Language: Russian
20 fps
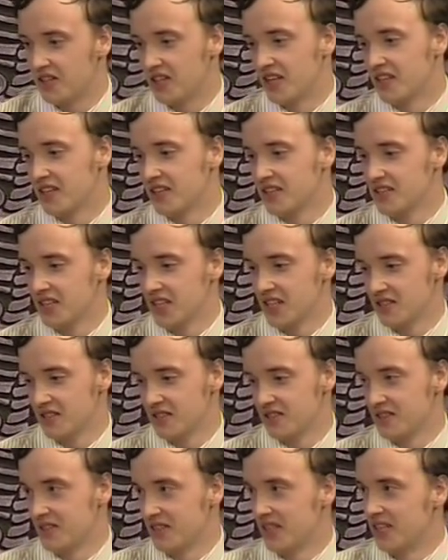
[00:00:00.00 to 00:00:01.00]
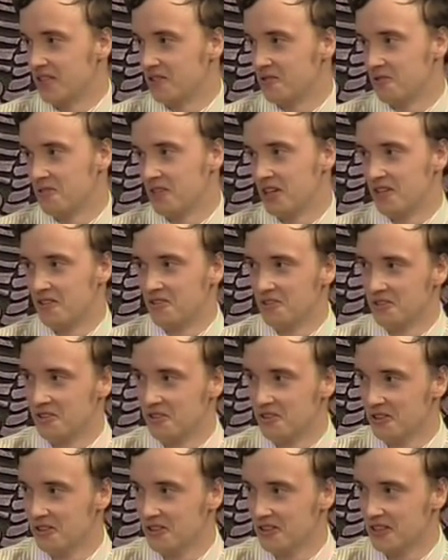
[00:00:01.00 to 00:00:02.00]
так, каждый знает, куда он
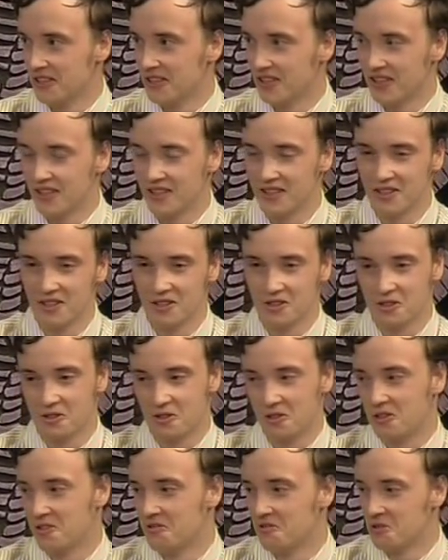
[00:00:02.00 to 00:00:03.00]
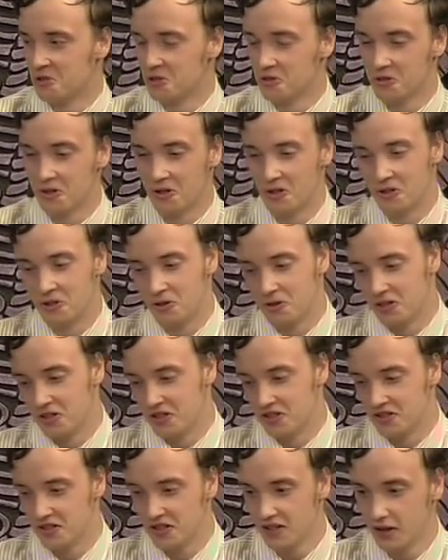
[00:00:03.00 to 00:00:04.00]
идет и что его ждет, то
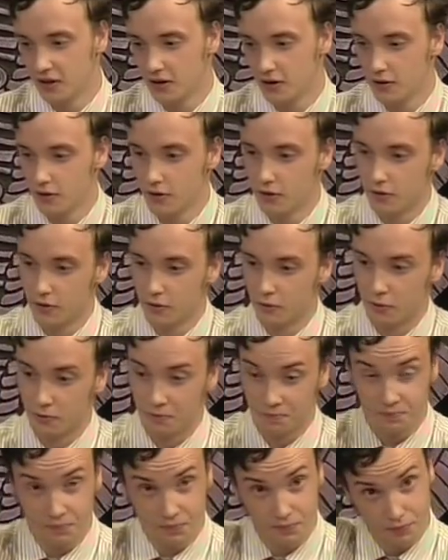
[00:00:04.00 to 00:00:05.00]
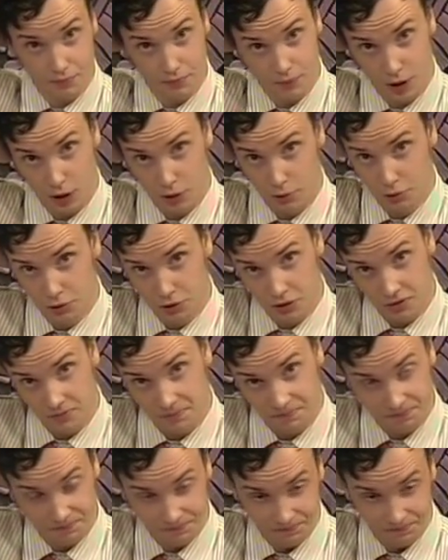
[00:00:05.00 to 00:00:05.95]
есть, ну, люди